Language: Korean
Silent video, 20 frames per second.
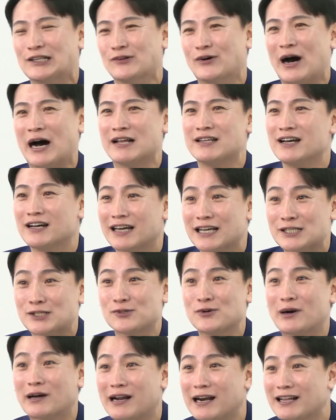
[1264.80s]
또 안양의
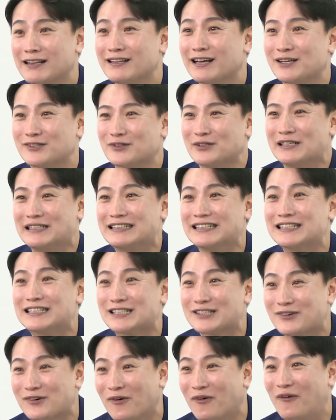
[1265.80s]
수아라는 데 가서 1등
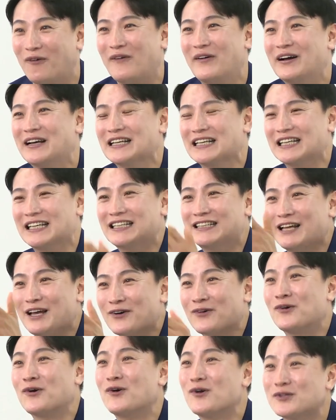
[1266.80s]
찍고 이대
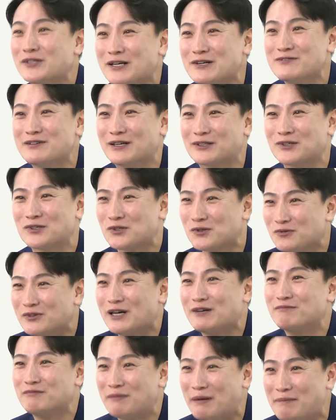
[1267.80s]
콜로세움 가서
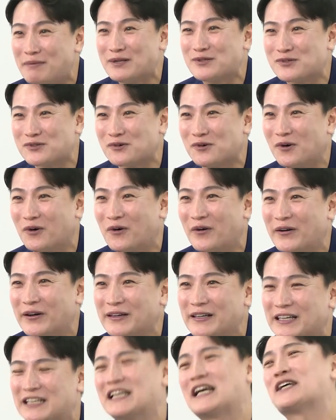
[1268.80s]
춤도 한번 판 추고
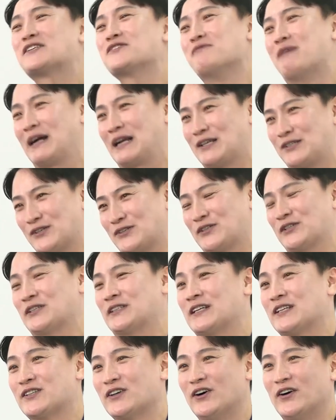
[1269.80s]
끼가 좀 많았었어요.
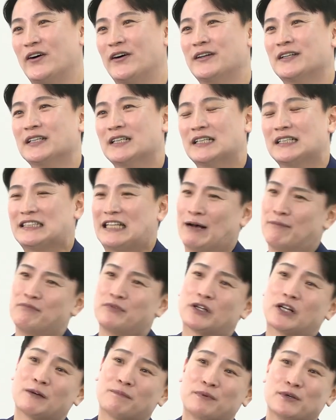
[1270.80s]
그래서
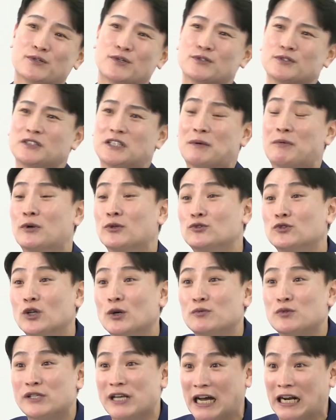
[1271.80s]
남들 앞에 서는 게 별로
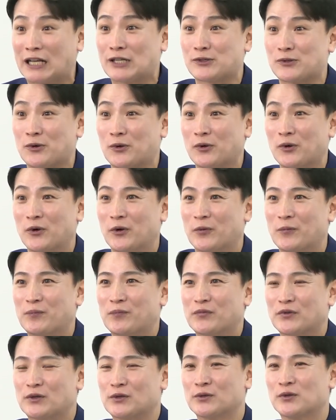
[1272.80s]
두렵지 않았었고
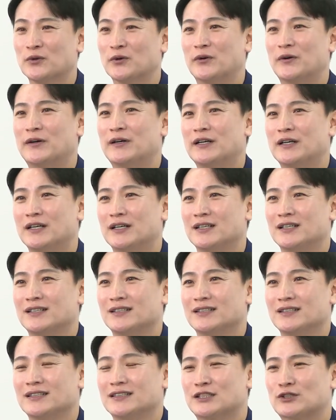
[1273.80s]
그리고
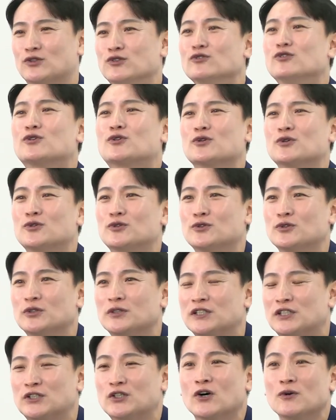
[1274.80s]

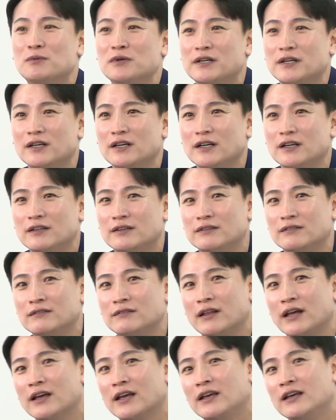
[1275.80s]
궁극적으로 직업이
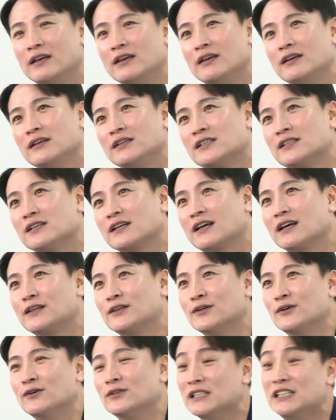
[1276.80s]
되기
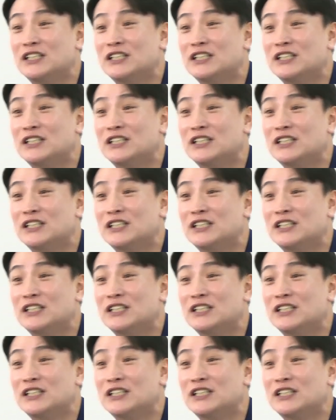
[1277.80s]
시작했던 건